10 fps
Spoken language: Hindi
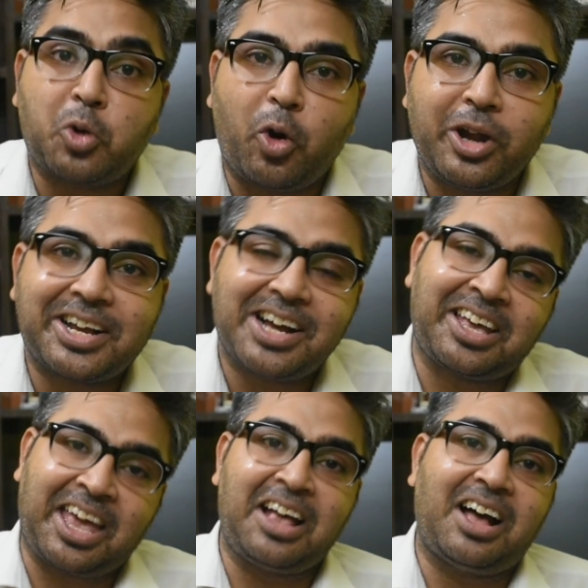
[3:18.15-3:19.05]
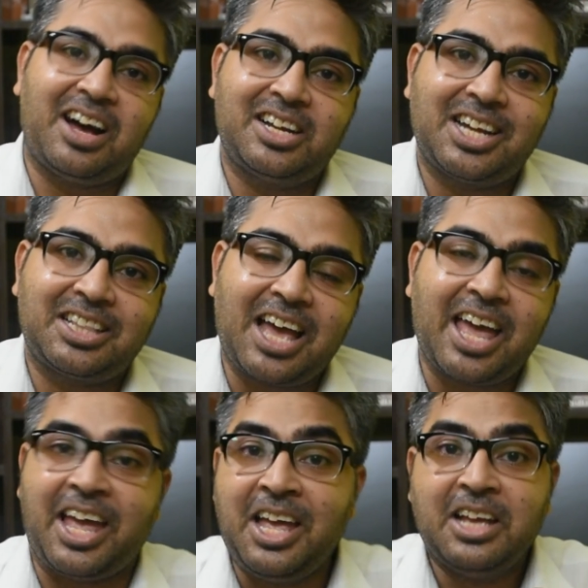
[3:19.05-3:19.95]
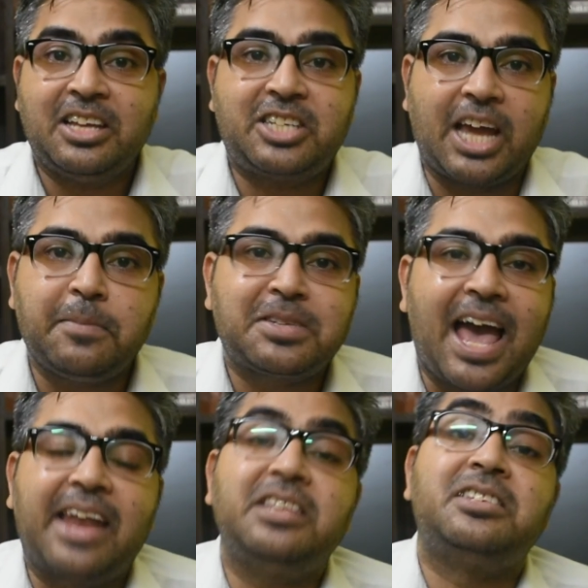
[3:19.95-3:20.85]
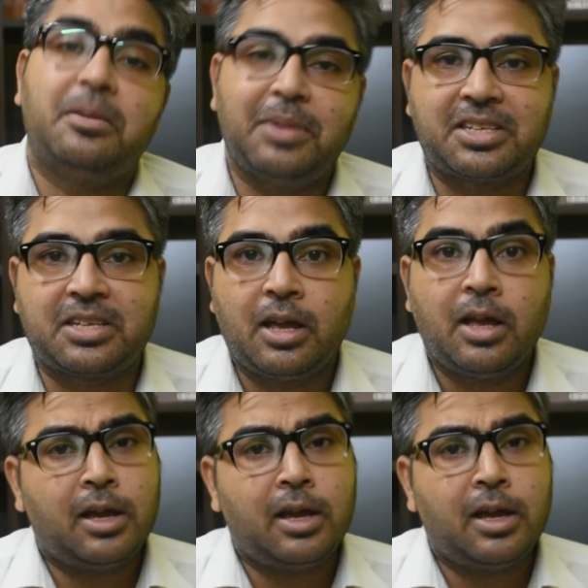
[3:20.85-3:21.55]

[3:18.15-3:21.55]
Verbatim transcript: कॉन्ट का किंग कहा जाता है जेम्स हैरिस सिमेंस